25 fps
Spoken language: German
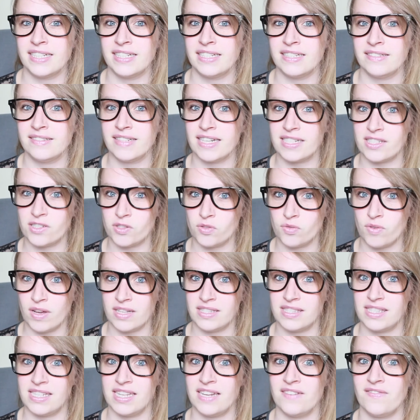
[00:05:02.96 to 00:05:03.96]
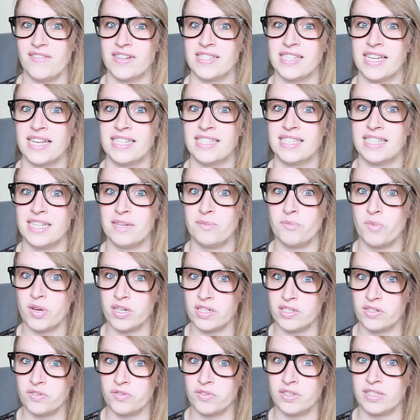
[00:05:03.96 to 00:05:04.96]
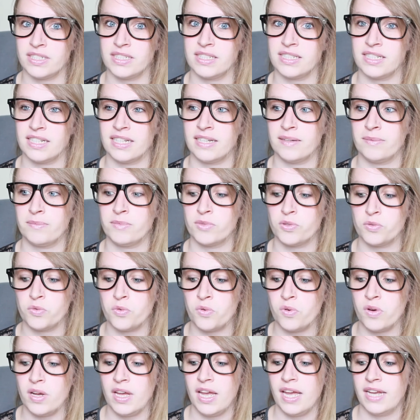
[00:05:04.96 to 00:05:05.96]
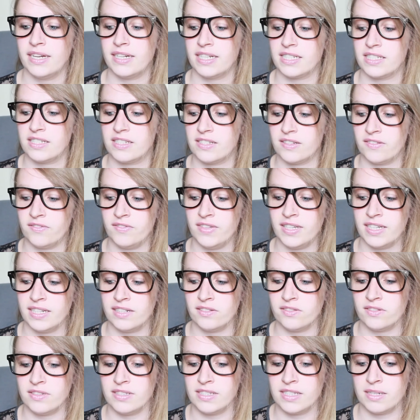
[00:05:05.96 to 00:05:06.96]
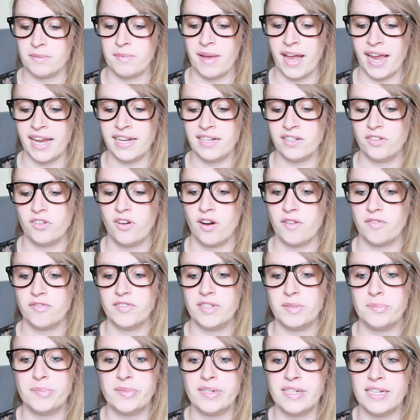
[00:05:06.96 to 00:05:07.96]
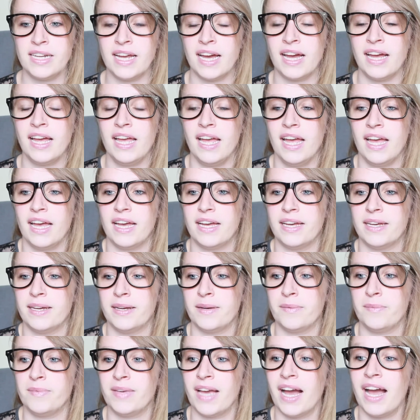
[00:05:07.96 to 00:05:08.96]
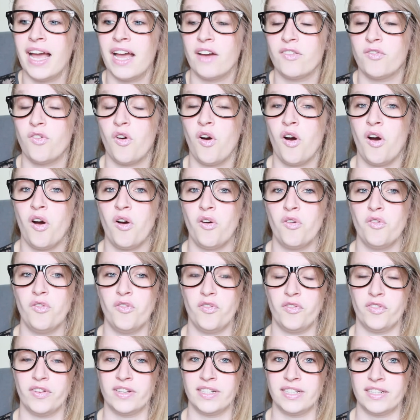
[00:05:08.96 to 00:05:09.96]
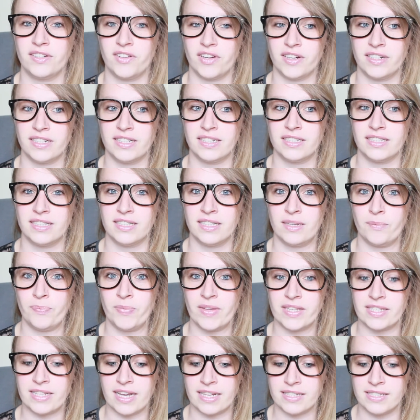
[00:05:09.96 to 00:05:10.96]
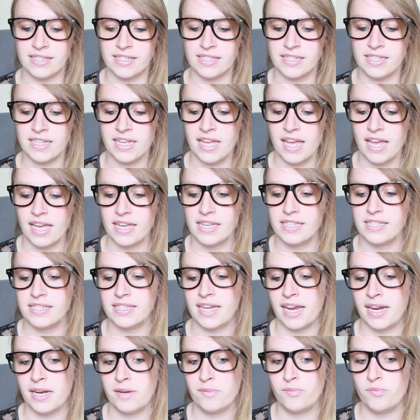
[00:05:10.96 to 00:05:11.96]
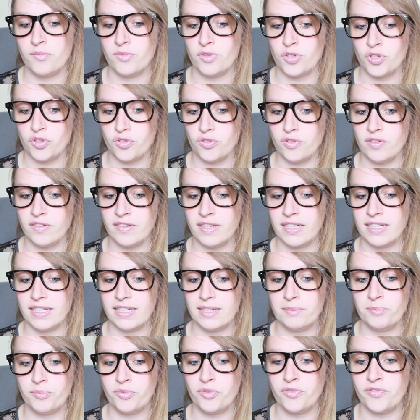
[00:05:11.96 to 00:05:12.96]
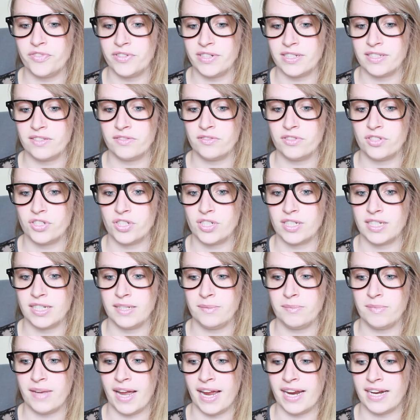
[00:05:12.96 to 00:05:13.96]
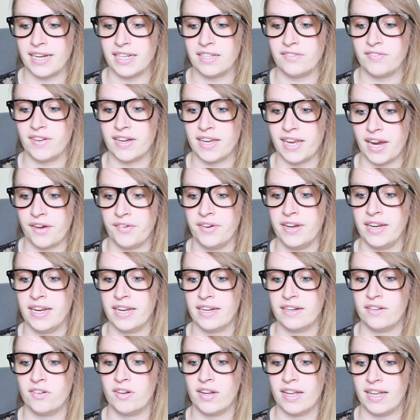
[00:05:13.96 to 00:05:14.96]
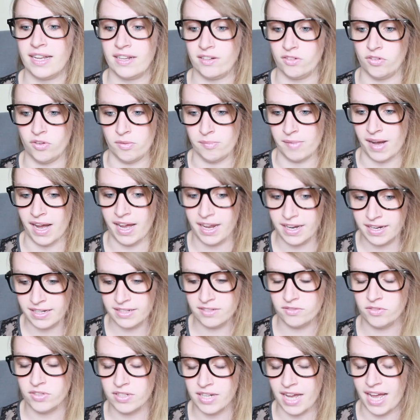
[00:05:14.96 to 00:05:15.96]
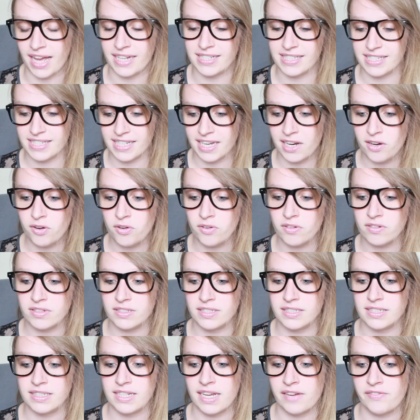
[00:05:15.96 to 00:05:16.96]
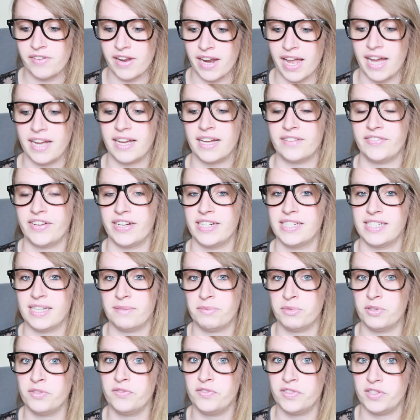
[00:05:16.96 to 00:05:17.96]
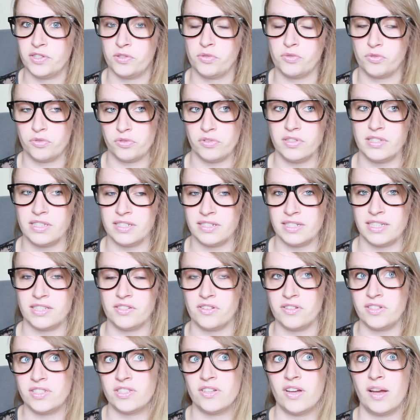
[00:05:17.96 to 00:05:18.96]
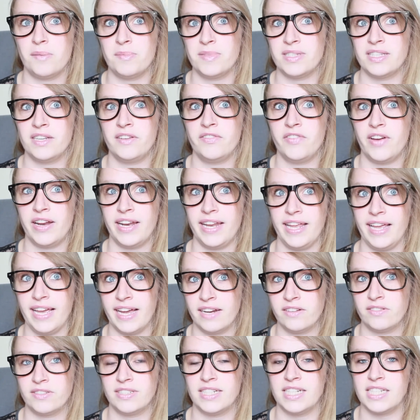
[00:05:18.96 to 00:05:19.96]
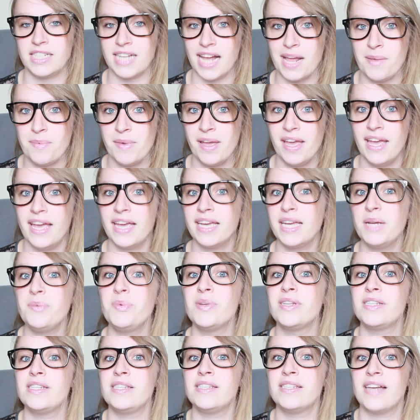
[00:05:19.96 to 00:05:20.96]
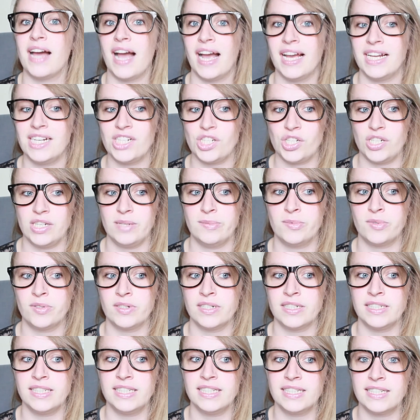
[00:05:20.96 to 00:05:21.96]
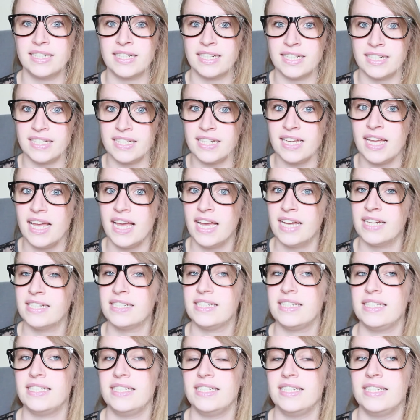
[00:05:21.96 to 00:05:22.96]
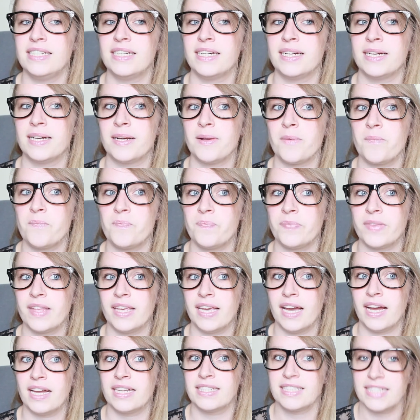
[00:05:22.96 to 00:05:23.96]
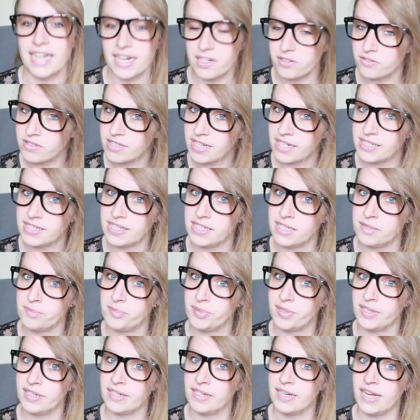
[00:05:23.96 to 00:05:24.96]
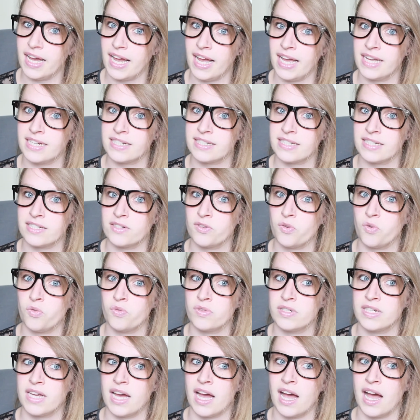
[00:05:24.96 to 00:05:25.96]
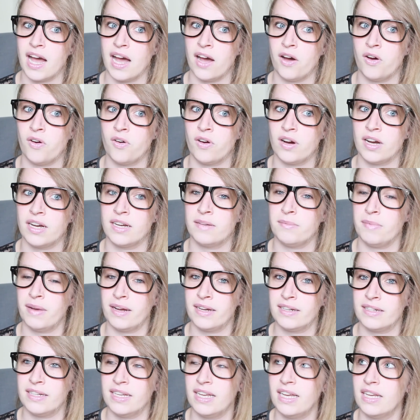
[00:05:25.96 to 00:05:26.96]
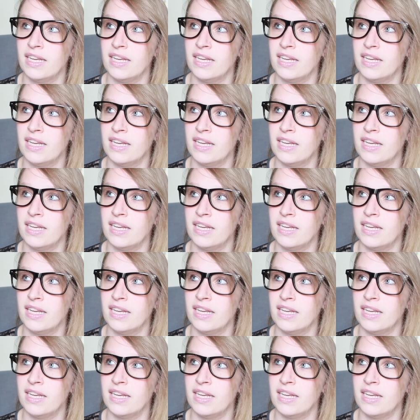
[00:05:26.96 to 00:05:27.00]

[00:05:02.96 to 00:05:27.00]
äh, das zu erzählen, was er erzählen möchte und ähm, so, dass wir in unserem eigenen Kopf die Bilder ähm, ja hervorrufen können. Ähm, das Ganze ist eine Mischung. Im Buch wird das so geschrieben. Eigentlich war Carrie äh, normal nur eine Erzählung und der Verlag fand es aber irgendwie zu kurz und er sollte es noch ein bisschen verlängern. Und deshalb gibt es diese Einschiebungen hier drinne, die ähm, ja Zeitungsartikel beinhalten oder auch ähm,